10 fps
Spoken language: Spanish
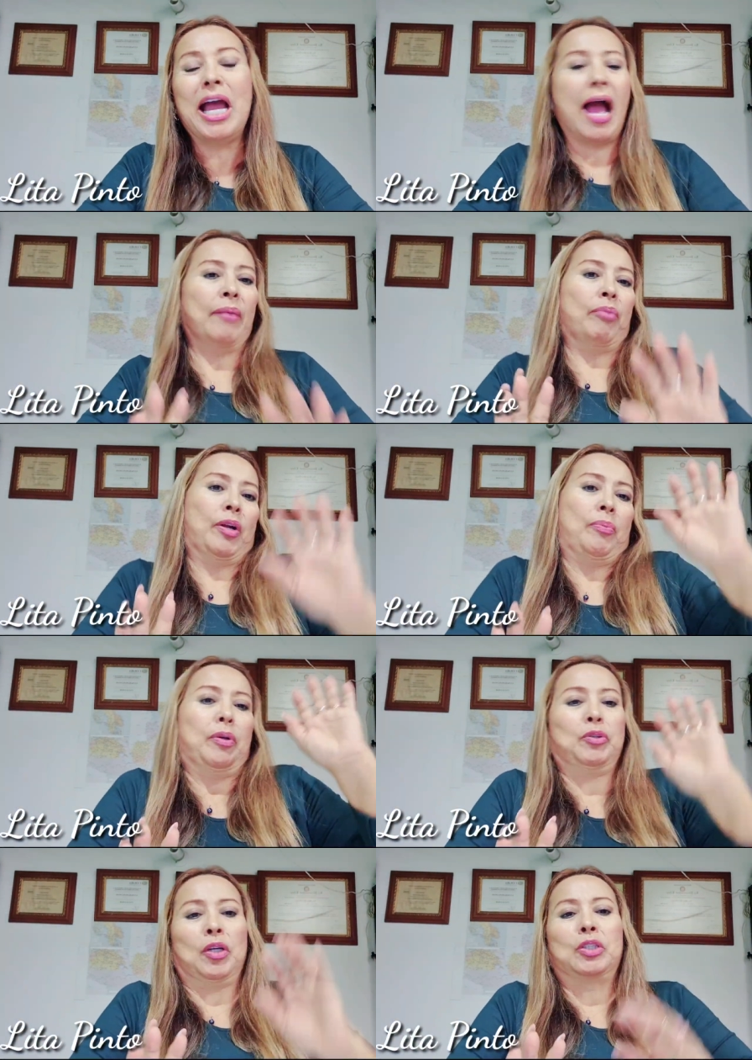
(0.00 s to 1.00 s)
ay bueno,
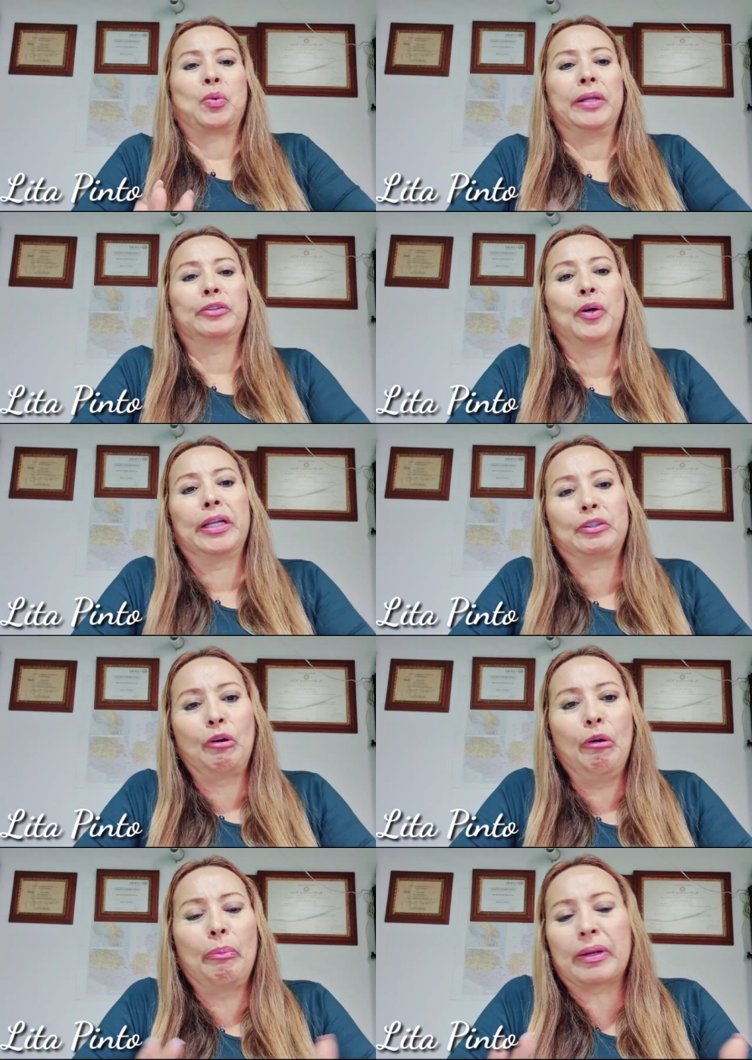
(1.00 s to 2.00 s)
pero yo les cuento de
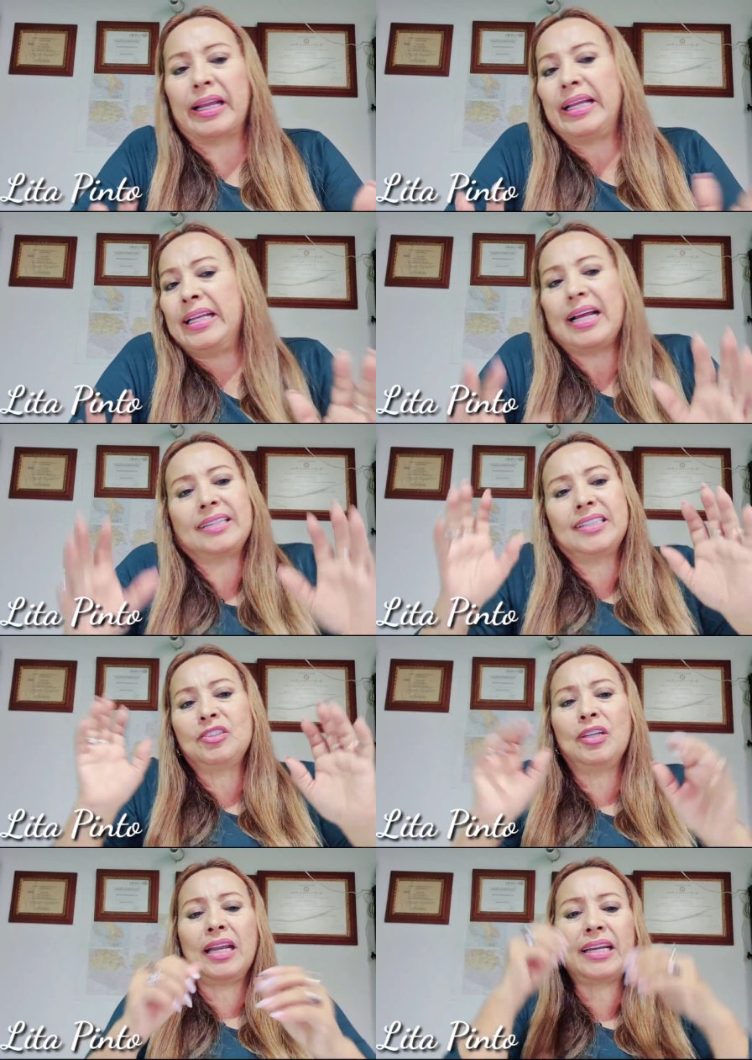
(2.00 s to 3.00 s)
todo porque así
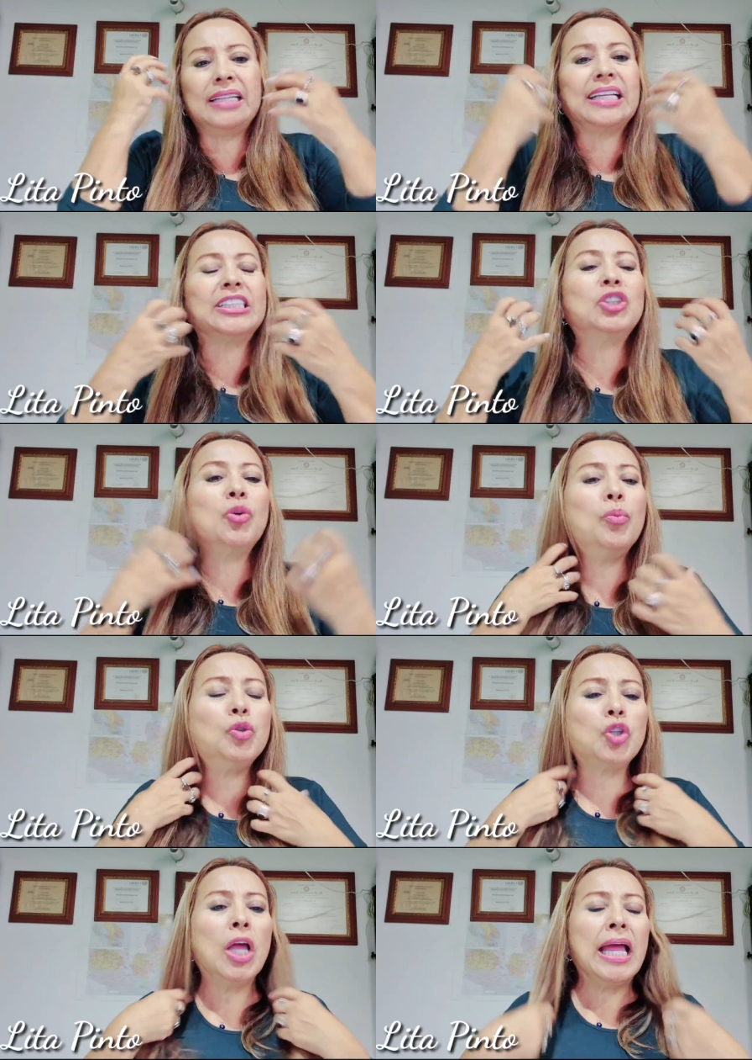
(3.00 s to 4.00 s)
son las redes, así
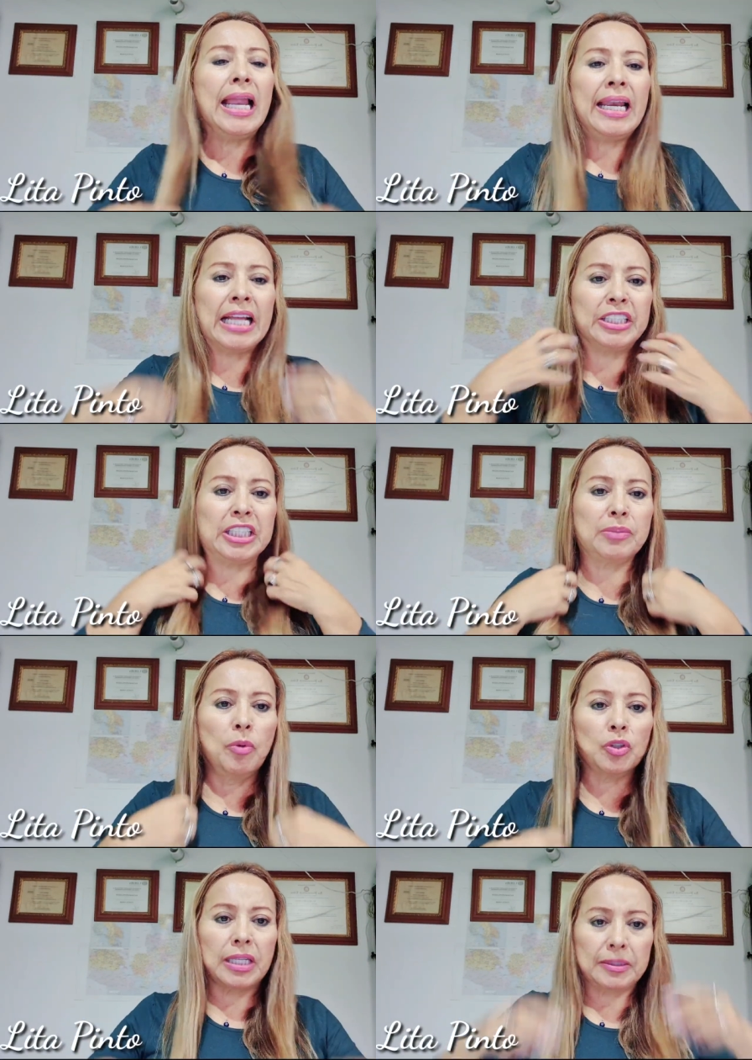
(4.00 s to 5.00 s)
somos las
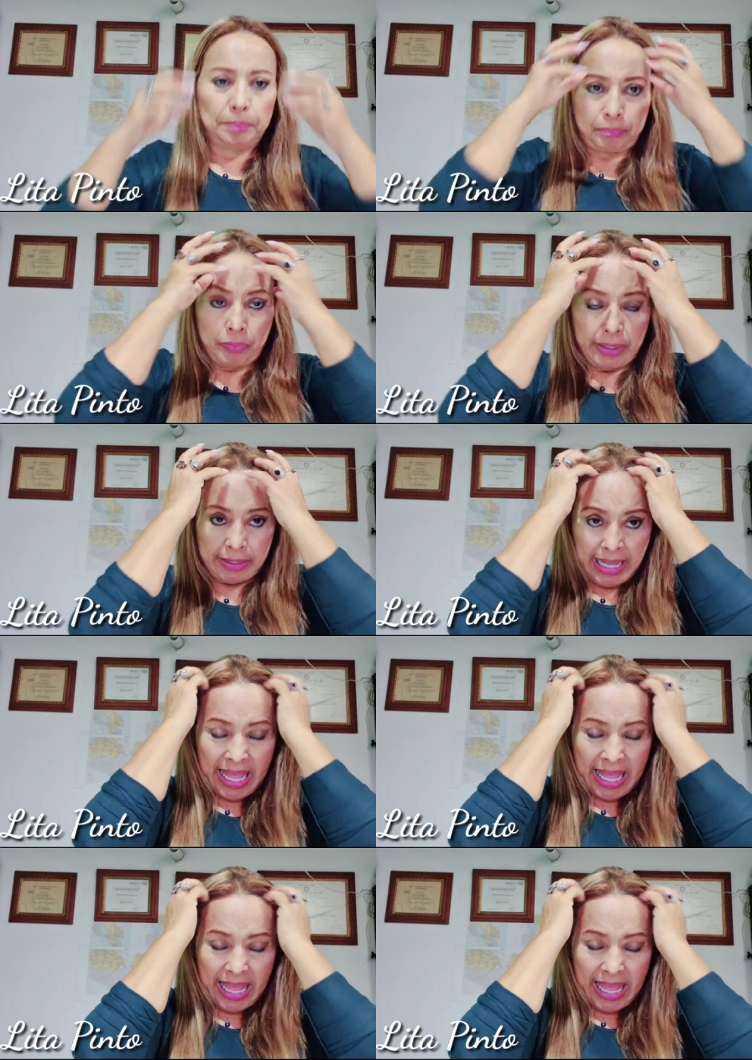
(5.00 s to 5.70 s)
chismosas. Bien.